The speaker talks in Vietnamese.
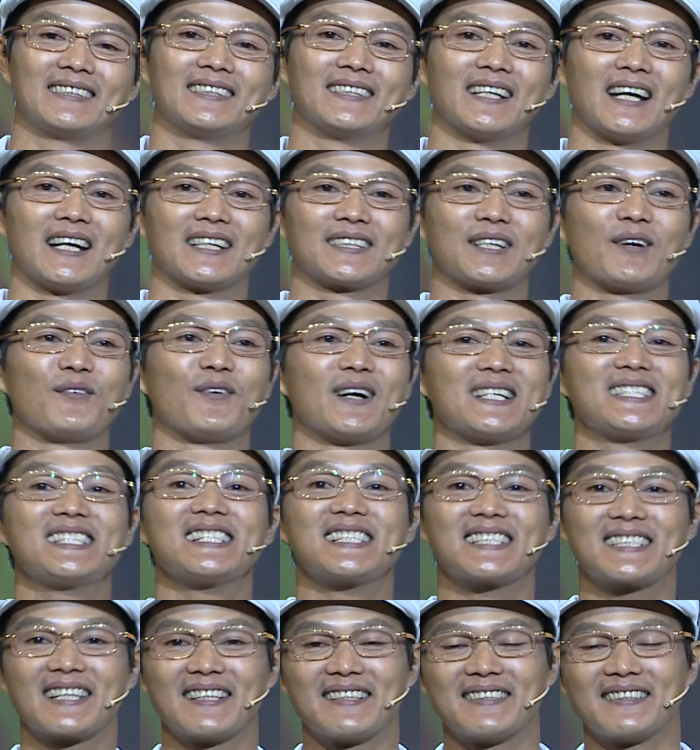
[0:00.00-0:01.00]
thưa thông qua chương
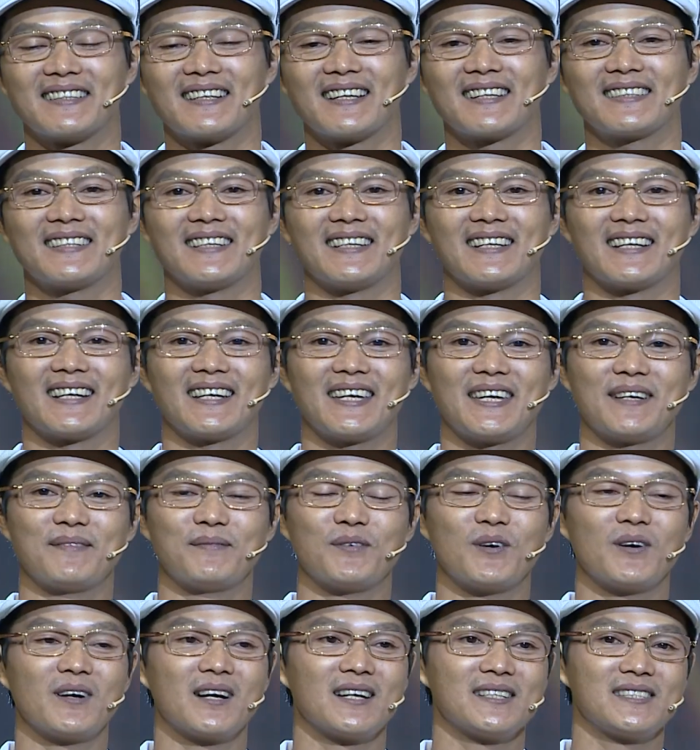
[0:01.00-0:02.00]
trình thì em
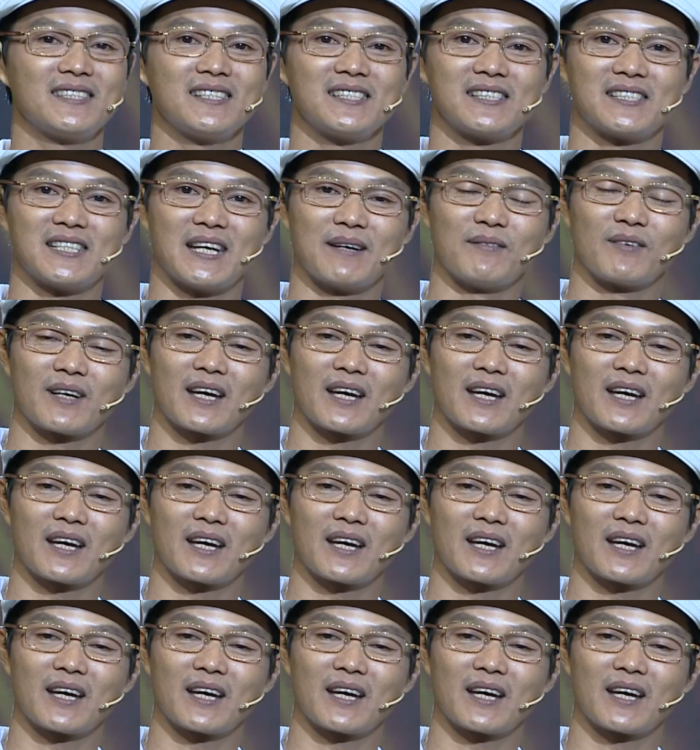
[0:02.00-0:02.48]
muốn hay chia sẻ một